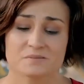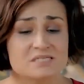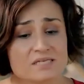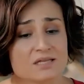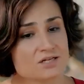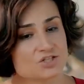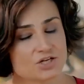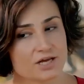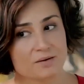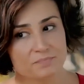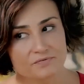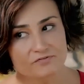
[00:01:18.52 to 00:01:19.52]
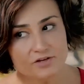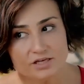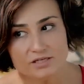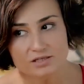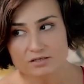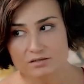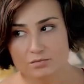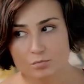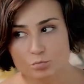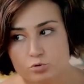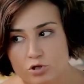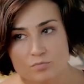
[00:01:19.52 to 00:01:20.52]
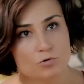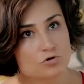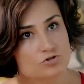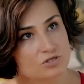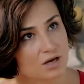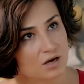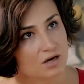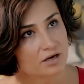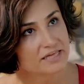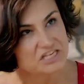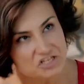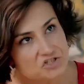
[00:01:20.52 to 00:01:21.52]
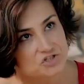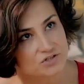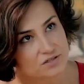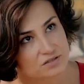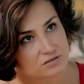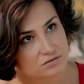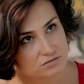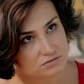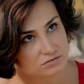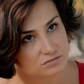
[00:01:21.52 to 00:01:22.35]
bir sanatçı eğer bir fikir bulamıyorsa hiçtir.